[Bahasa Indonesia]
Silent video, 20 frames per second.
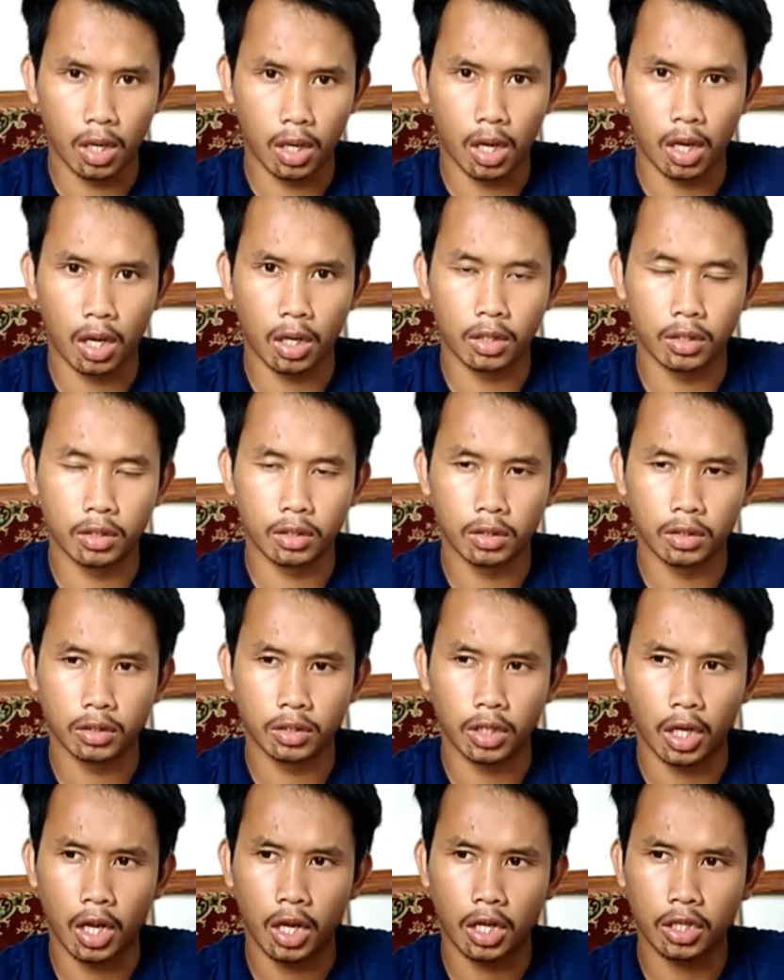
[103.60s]
Dan
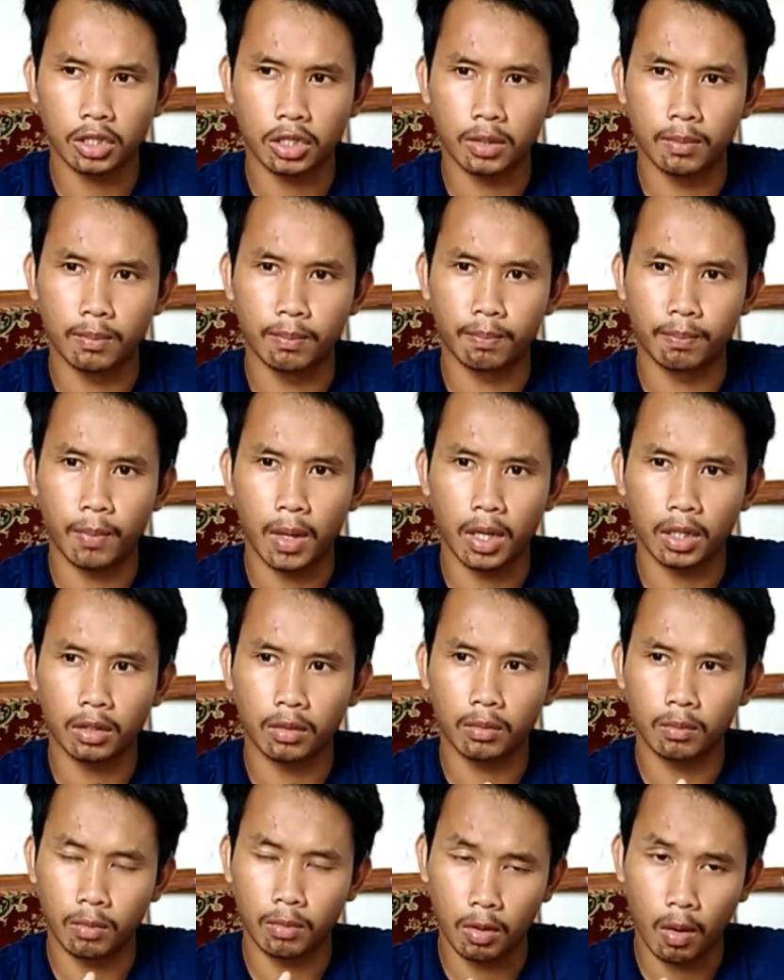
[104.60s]
saya sempat
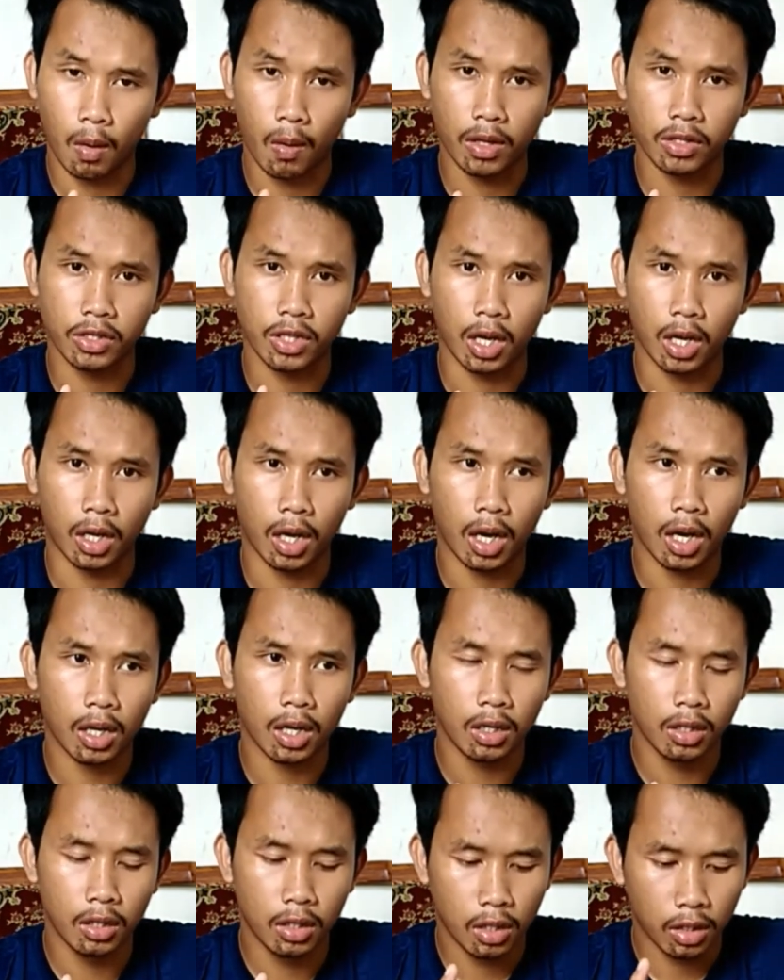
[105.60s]

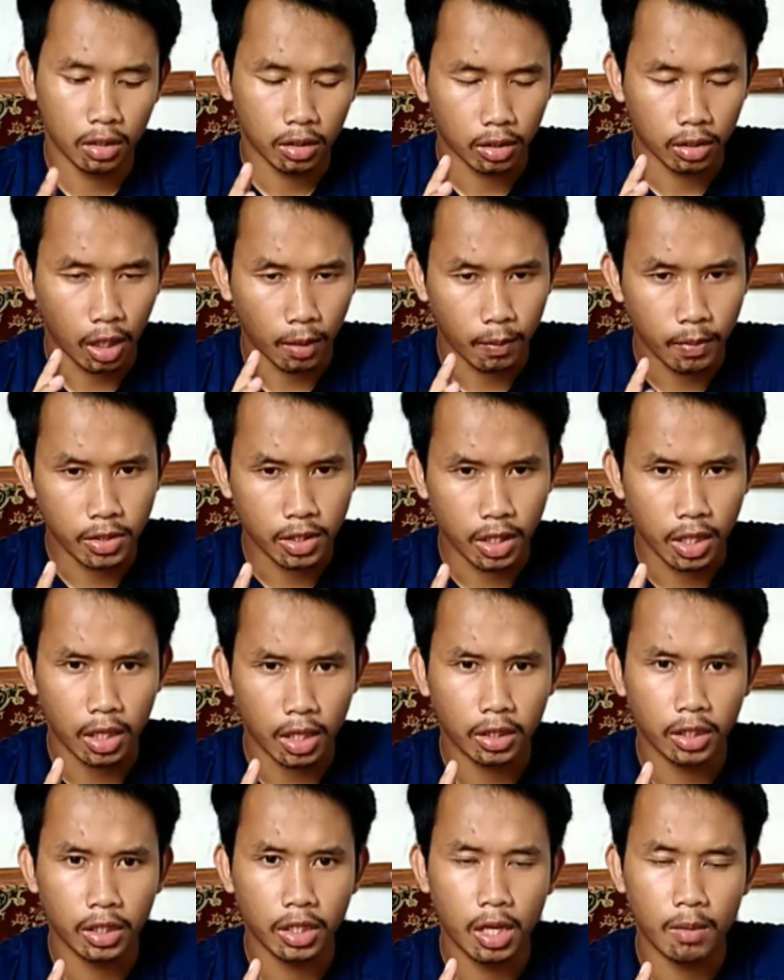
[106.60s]
mewawancara, tetapi
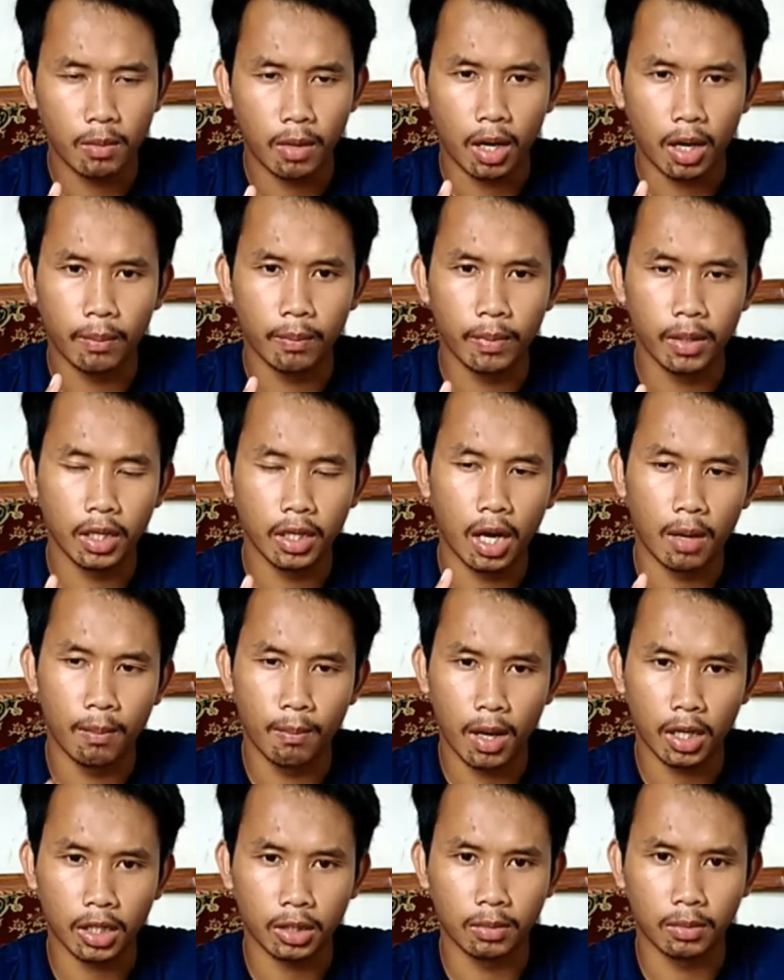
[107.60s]
saya tidak mengambil
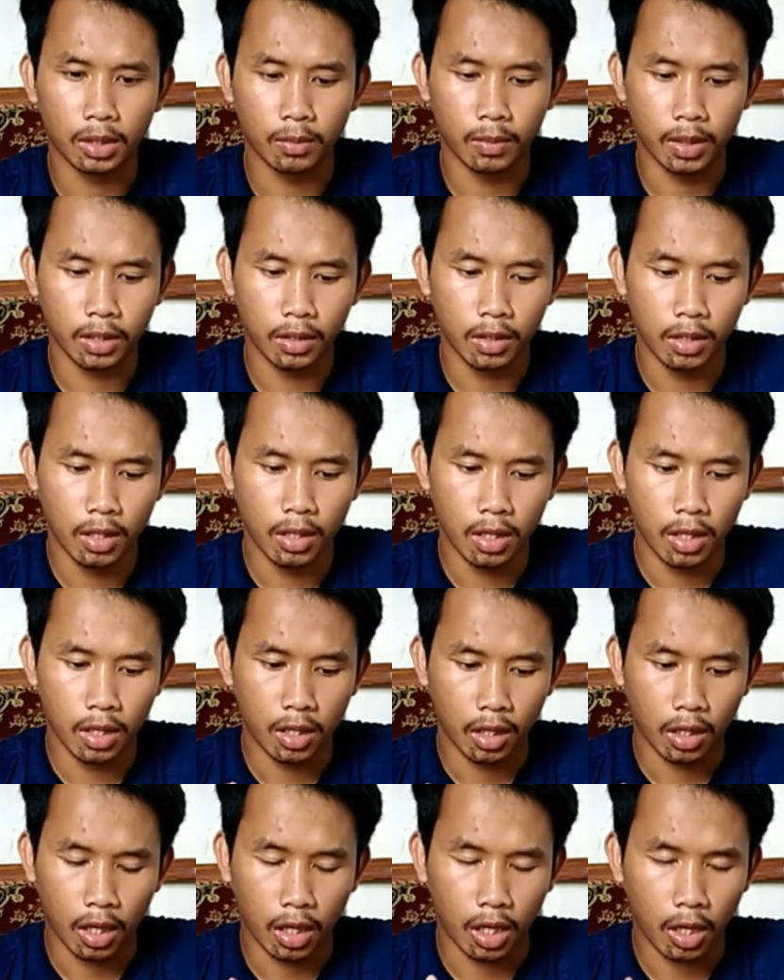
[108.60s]
gambar teman-teman.
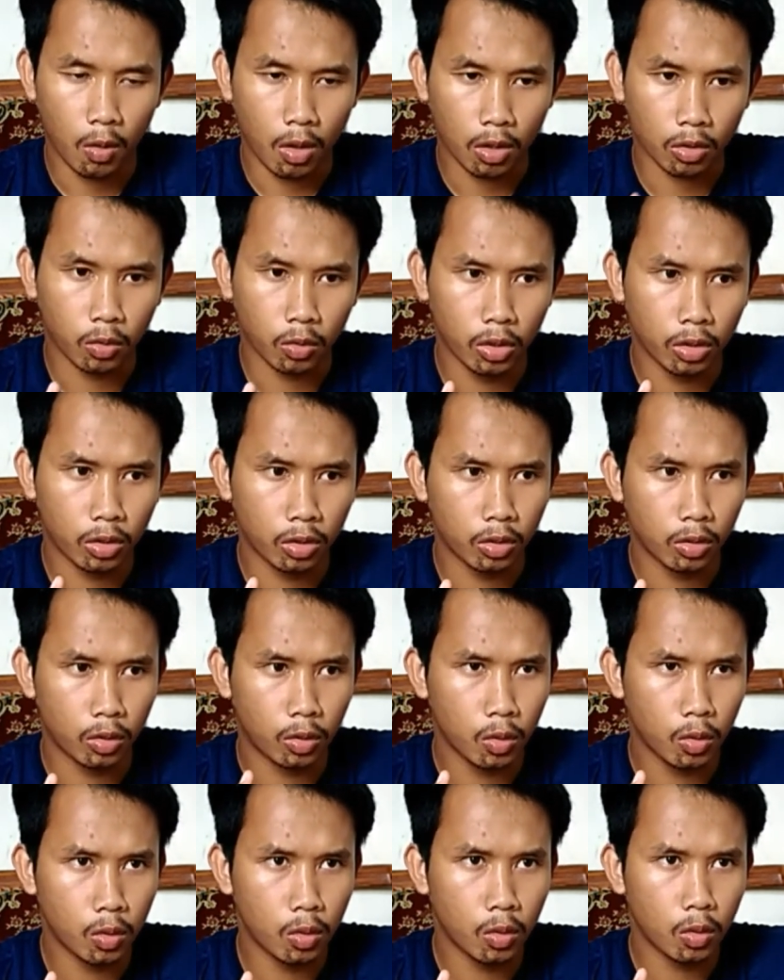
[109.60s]
Karena waktu
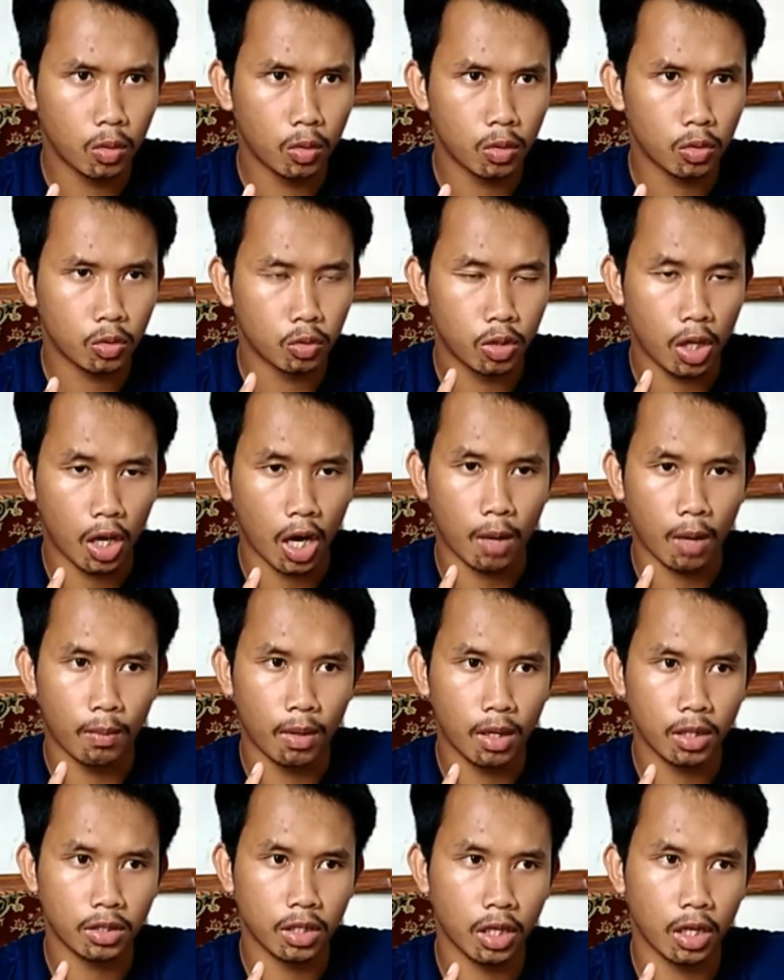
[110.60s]
itu sudah
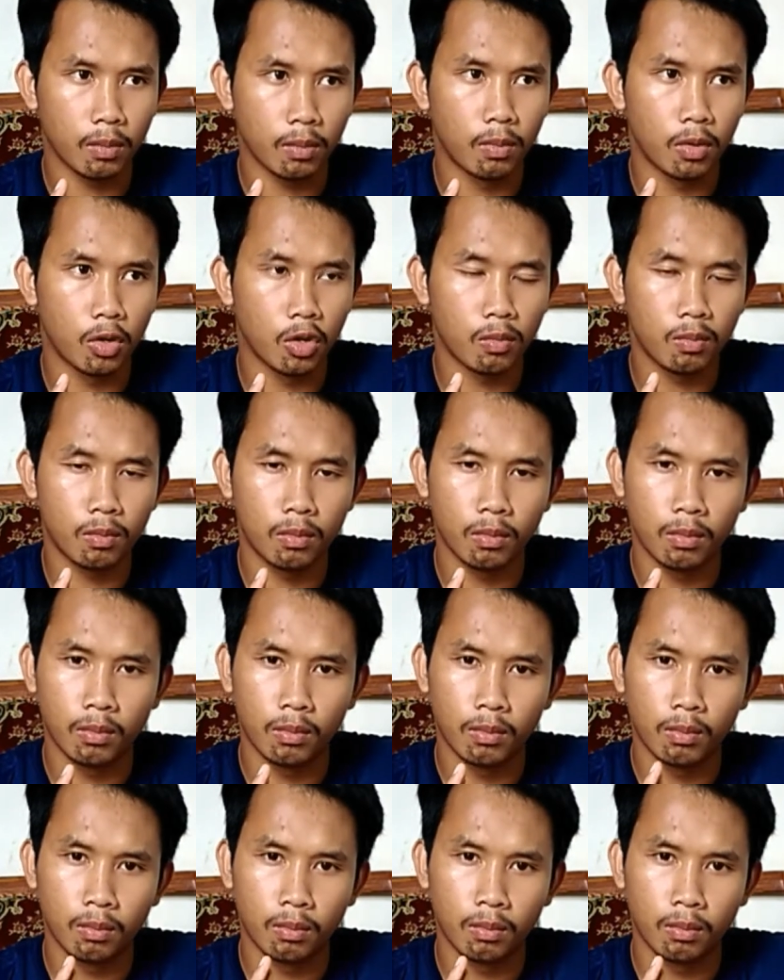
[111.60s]
lama saya belum